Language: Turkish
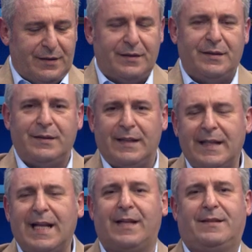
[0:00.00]

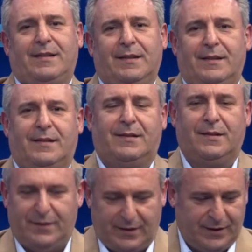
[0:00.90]
Ne
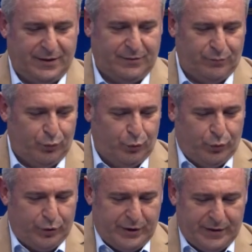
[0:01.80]
dersiniz? E,
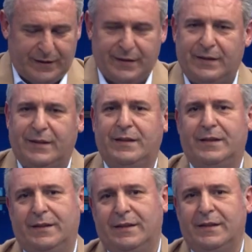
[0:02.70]
bu
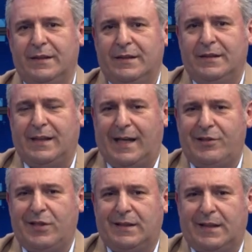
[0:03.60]
e,
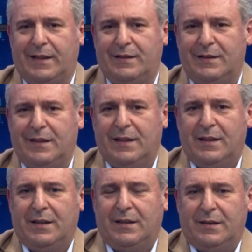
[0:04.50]
gerçekten
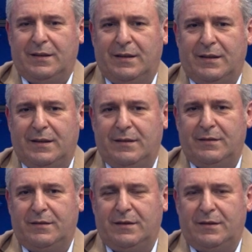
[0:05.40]
e,
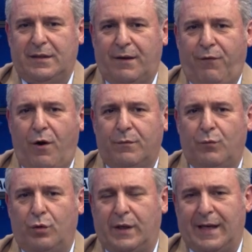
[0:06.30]

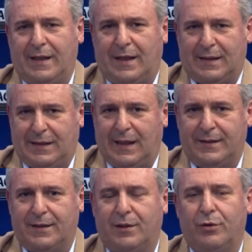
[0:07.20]
reform olarak
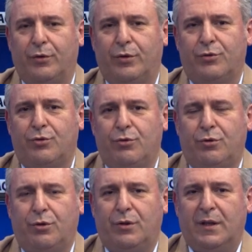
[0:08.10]
adlandırılıyor.
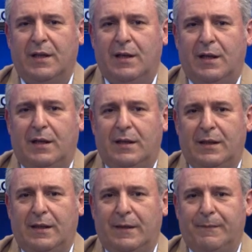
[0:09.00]
Çünkü
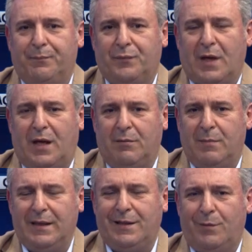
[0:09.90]
e,
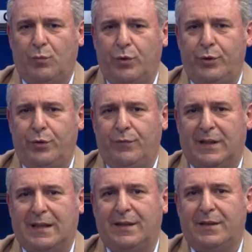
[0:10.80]
Alman kamuoyu
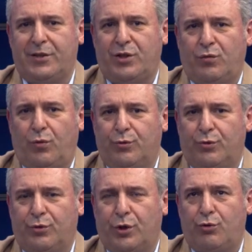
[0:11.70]
vatandaşlık
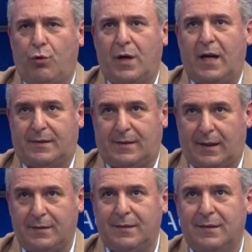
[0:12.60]
konusunda çok
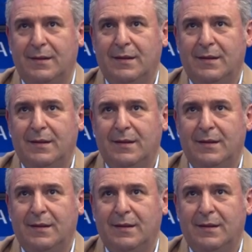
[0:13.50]
hassas.